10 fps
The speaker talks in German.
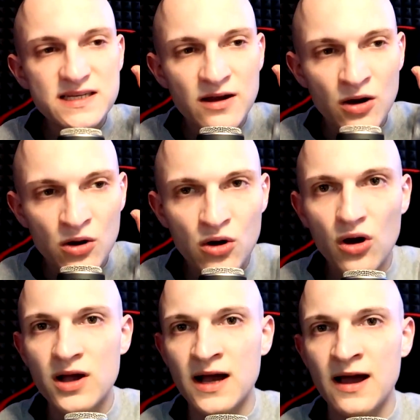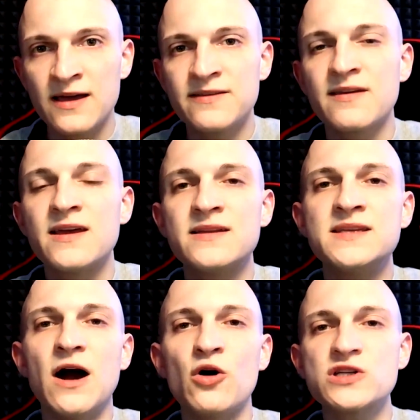Lockerheit die
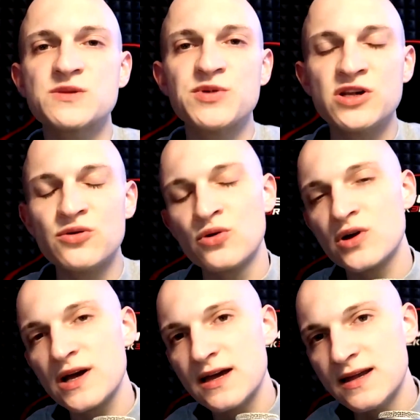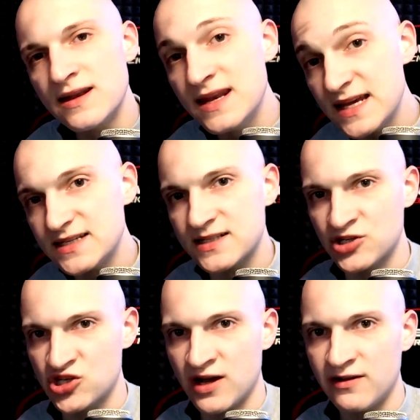Ausbildung nicht
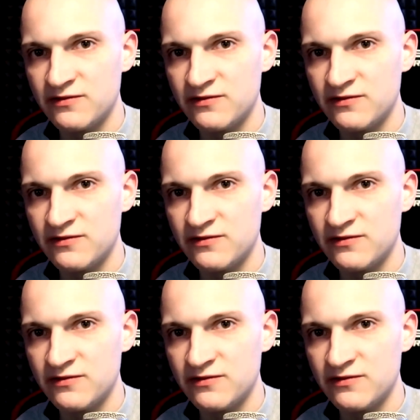geschafft,